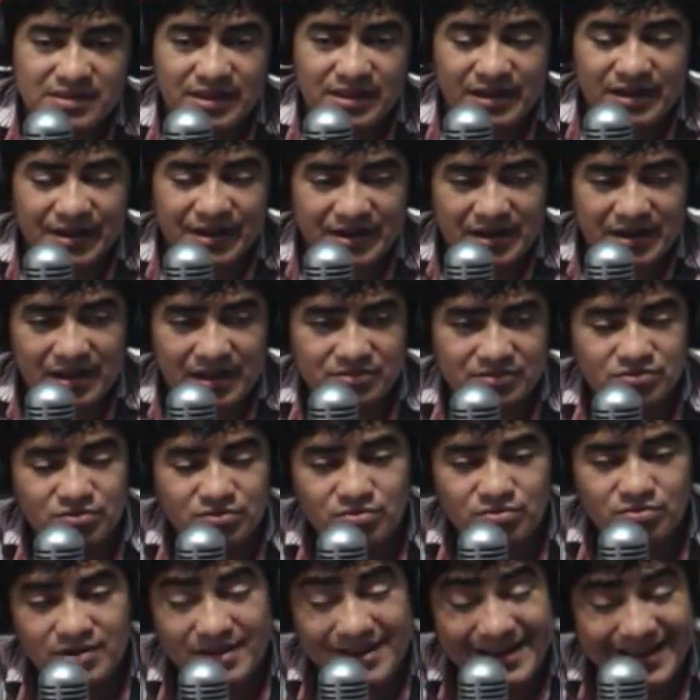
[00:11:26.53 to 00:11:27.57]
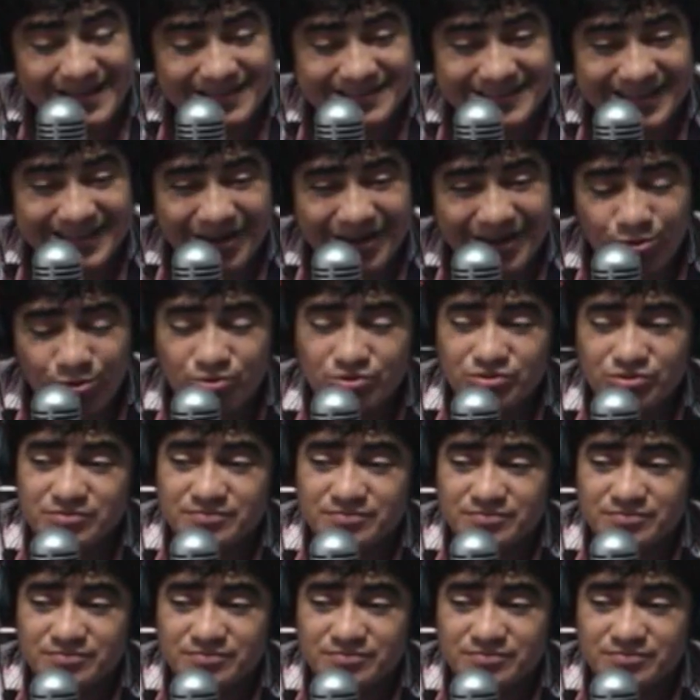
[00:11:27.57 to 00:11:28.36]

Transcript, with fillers: en la relación, en la salud.